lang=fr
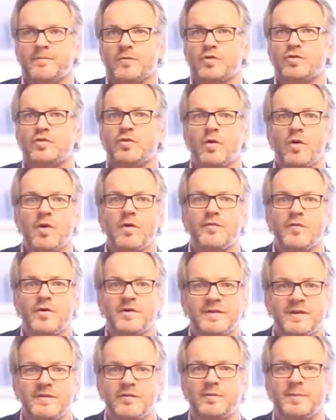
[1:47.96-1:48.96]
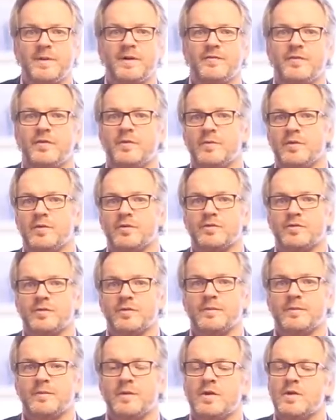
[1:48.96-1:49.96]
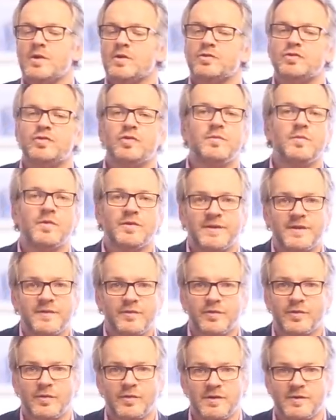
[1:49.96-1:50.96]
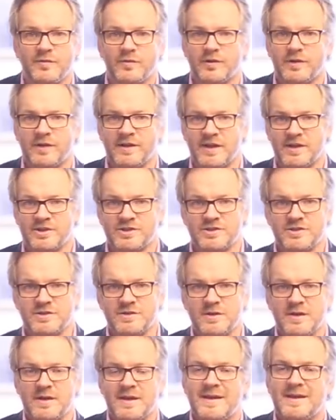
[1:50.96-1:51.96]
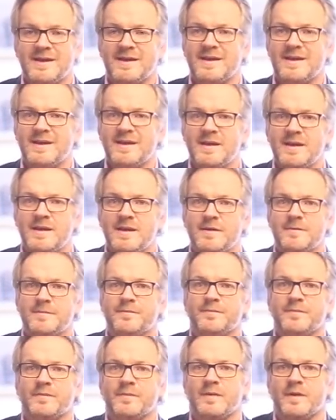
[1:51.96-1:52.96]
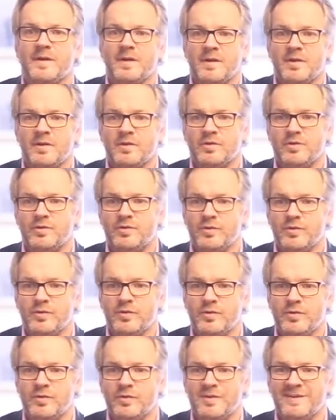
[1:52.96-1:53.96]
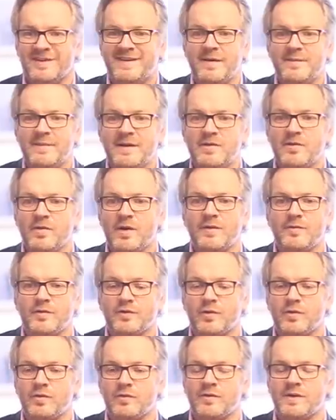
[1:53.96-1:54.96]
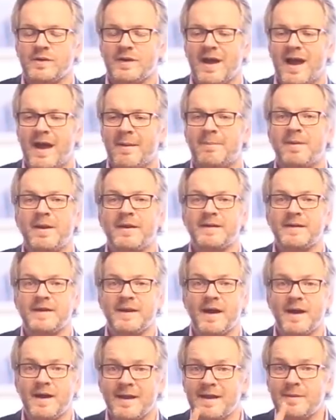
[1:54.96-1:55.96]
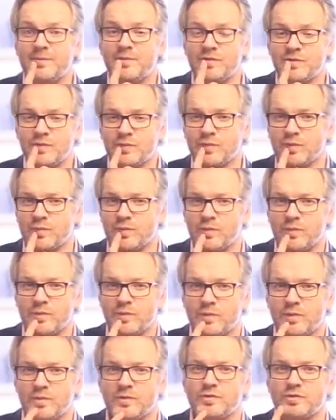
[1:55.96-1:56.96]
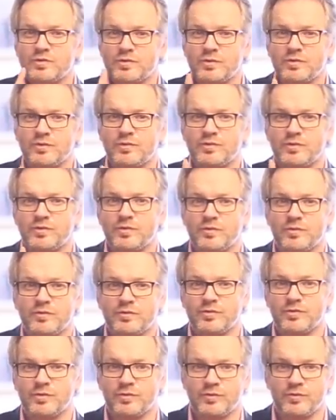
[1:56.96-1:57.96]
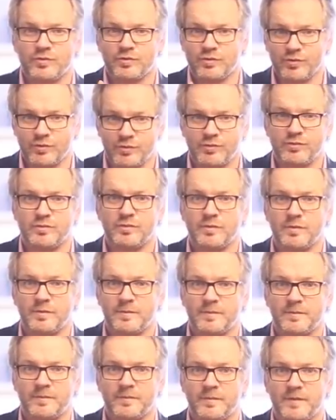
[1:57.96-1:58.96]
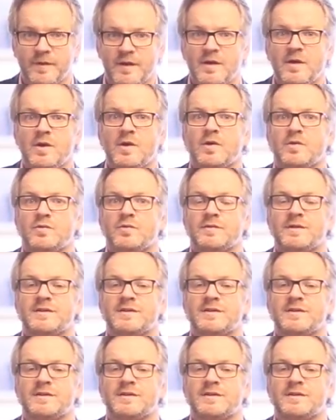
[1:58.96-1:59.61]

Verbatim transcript: de renforcer vos performances, d'augmenter votre niveau d'énergie et d'améliorer votre vie à plein d'égards et puis surtout surtout, surtout, surtout, surtout, de